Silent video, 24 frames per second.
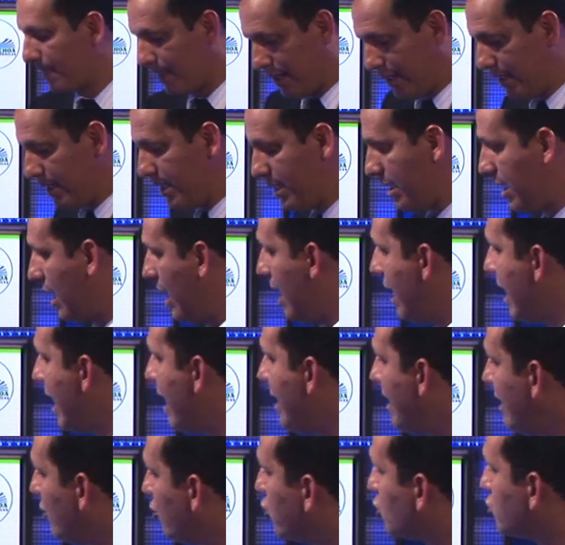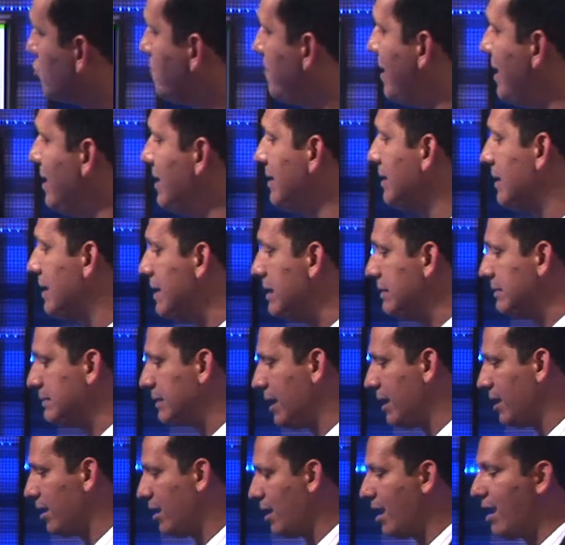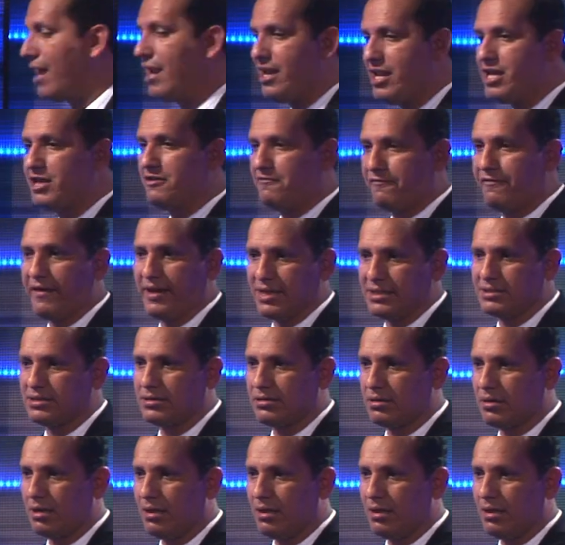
Y en el 2015, el ICFES